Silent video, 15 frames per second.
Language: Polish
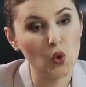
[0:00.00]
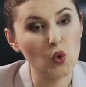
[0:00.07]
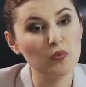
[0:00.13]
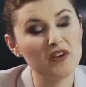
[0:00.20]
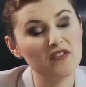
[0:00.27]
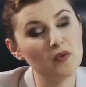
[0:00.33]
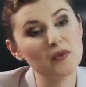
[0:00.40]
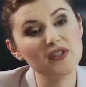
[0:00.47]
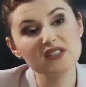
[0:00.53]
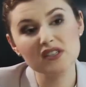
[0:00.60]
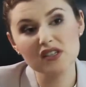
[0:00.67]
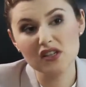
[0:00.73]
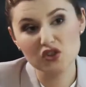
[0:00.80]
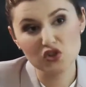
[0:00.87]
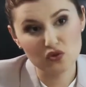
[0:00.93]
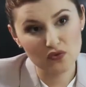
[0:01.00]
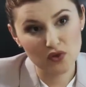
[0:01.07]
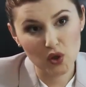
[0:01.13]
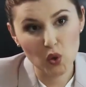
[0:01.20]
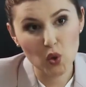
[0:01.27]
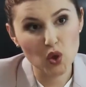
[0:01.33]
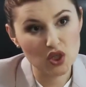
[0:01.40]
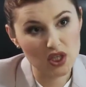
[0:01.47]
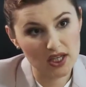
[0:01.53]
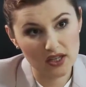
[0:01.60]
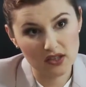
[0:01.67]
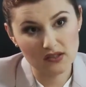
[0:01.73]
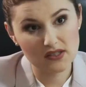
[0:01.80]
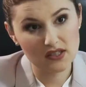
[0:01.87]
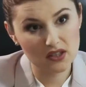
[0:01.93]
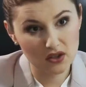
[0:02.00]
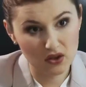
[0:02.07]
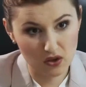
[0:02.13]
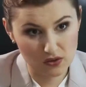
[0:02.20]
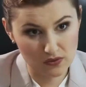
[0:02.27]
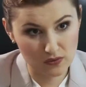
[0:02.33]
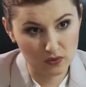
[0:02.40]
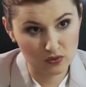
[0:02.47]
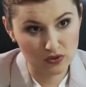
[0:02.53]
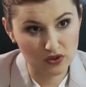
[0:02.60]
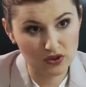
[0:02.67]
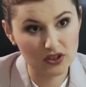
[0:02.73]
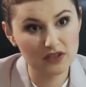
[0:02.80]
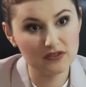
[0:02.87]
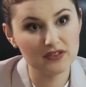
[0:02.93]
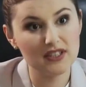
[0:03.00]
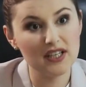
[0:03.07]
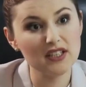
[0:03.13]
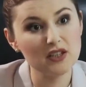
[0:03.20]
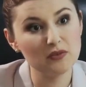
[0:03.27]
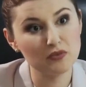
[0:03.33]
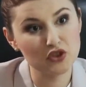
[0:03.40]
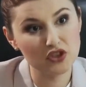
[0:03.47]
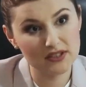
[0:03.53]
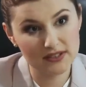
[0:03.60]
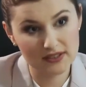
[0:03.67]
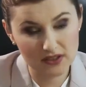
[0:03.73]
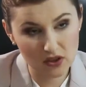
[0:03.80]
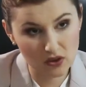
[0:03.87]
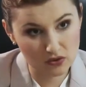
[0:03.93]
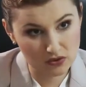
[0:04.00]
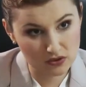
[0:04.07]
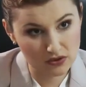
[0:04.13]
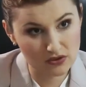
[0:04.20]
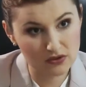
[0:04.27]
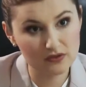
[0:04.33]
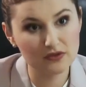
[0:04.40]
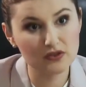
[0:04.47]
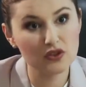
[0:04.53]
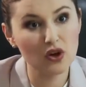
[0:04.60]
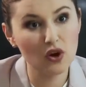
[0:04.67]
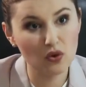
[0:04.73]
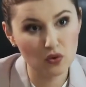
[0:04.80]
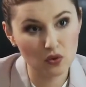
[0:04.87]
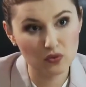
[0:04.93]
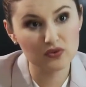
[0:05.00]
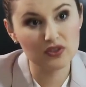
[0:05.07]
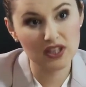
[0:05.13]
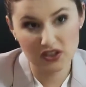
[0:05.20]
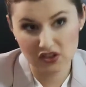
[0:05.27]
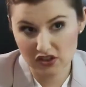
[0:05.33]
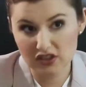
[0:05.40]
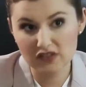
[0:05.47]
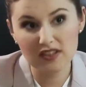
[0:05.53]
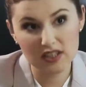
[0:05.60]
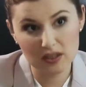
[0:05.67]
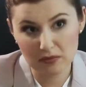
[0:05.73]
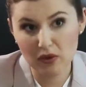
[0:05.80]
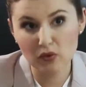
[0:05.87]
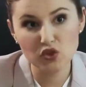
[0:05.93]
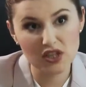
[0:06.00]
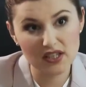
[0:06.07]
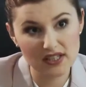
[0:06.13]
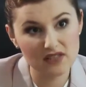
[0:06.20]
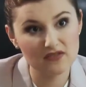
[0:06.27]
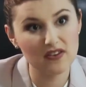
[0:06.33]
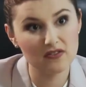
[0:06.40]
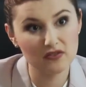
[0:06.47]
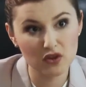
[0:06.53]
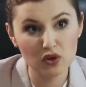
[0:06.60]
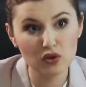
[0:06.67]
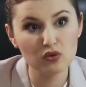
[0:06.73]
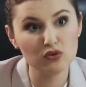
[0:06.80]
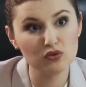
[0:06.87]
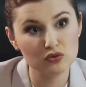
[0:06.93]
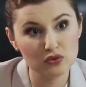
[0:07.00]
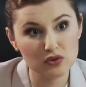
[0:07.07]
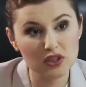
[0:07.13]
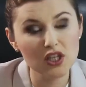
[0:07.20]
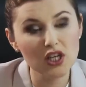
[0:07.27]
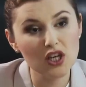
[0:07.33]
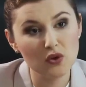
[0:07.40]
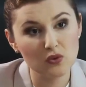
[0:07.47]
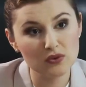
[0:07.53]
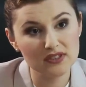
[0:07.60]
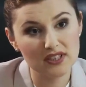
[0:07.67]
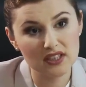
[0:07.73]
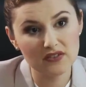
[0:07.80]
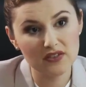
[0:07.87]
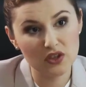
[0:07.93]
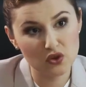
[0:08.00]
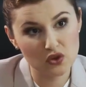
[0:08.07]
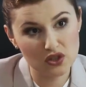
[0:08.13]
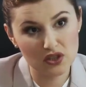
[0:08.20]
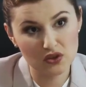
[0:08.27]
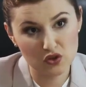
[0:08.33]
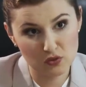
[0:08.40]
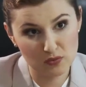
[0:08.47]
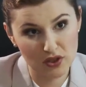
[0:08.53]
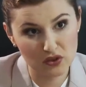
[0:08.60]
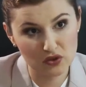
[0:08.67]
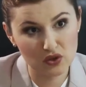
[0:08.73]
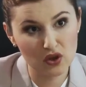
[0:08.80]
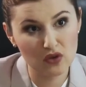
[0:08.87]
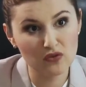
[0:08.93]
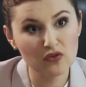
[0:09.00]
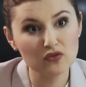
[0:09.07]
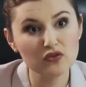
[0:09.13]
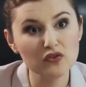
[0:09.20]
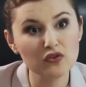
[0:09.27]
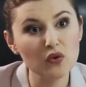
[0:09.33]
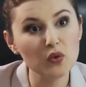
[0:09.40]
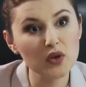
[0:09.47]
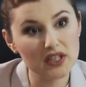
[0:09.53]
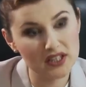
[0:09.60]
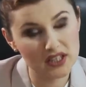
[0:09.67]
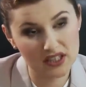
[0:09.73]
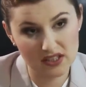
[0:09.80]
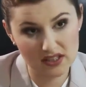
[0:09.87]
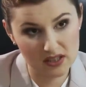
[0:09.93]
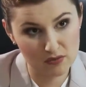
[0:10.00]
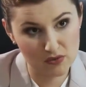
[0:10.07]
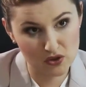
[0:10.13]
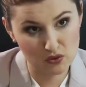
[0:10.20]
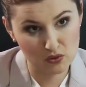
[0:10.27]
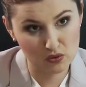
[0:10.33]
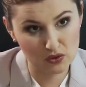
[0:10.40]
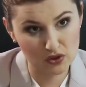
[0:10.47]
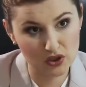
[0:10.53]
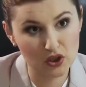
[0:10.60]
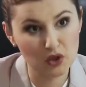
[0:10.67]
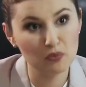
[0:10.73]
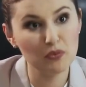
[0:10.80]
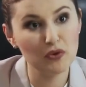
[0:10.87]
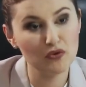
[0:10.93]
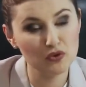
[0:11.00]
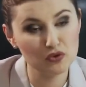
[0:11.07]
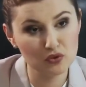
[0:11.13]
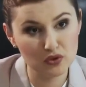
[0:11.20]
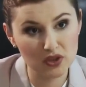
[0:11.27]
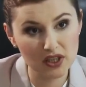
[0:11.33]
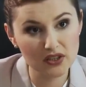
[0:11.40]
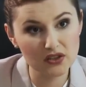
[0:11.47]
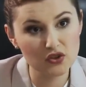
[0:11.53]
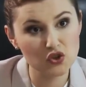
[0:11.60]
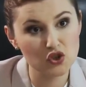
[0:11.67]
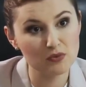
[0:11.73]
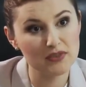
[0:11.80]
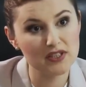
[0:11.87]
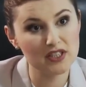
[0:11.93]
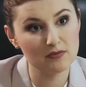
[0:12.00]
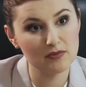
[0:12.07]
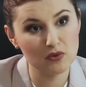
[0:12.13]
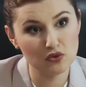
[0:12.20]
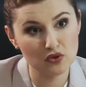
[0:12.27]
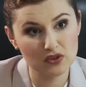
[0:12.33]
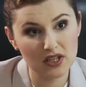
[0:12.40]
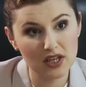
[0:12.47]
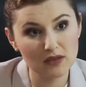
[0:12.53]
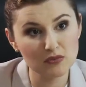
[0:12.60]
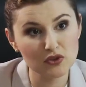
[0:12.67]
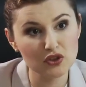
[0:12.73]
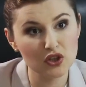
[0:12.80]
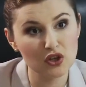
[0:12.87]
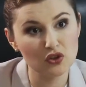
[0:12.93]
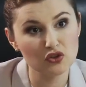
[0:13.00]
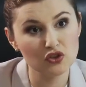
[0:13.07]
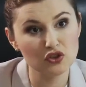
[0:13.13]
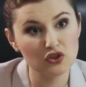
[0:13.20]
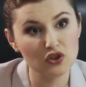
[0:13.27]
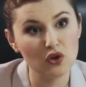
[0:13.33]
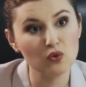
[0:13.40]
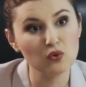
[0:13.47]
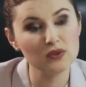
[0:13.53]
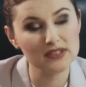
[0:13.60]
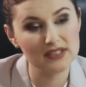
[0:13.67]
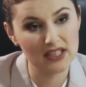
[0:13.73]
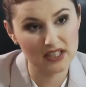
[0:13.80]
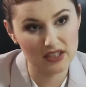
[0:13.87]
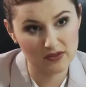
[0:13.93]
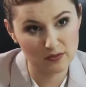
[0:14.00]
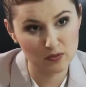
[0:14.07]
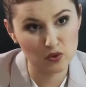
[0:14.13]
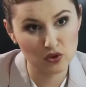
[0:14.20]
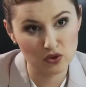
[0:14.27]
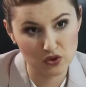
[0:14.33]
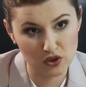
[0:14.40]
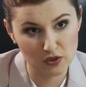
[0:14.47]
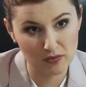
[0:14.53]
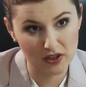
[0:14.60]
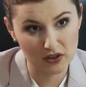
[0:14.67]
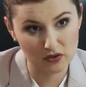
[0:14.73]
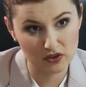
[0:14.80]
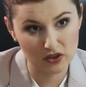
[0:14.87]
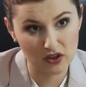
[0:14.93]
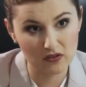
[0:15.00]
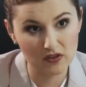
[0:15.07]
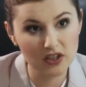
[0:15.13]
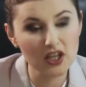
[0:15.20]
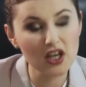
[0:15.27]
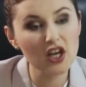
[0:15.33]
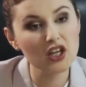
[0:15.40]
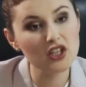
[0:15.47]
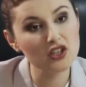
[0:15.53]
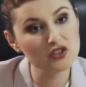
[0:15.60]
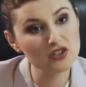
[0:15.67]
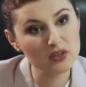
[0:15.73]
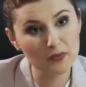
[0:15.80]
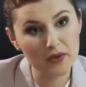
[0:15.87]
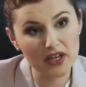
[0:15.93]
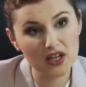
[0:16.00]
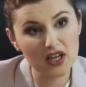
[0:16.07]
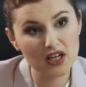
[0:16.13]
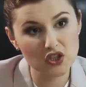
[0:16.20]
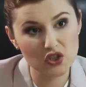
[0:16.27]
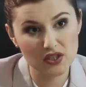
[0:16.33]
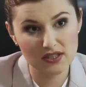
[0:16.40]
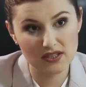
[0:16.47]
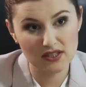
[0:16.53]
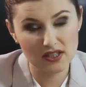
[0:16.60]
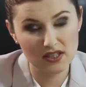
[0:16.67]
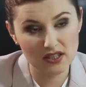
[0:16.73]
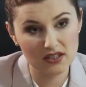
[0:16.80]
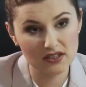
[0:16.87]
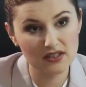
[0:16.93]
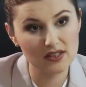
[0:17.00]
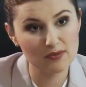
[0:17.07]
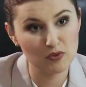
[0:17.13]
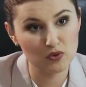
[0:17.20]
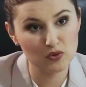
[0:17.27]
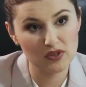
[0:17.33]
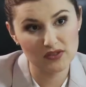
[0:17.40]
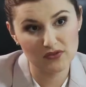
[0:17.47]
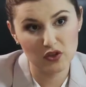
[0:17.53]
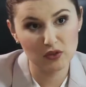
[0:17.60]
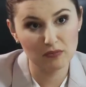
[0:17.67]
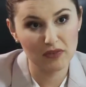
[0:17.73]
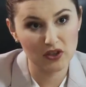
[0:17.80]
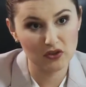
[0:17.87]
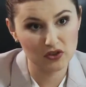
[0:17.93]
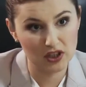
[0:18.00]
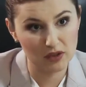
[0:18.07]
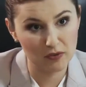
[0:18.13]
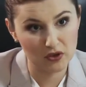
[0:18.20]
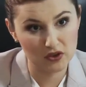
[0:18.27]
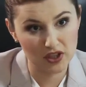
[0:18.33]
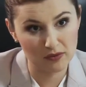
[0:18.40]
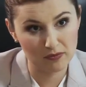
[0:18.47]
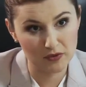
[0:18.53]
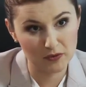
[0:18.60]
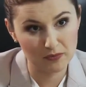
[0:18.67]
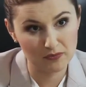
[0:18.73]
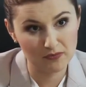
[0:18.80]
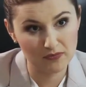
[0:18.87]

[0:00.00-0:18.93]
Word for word: Uprawomocnienie się wyroku orzekającego rozwód i wydanie przez sąd wyroku w trakcie trwania małżeństwa, wyroku, który ustanawia rozdzielność majątkową, wywołuje takie same skutki. Powoduje, że między małżonkami dochodzi do ustania wspólności majątkowej i od tej pary każdy z nich dysponuje swoim majątkiem odrębnym.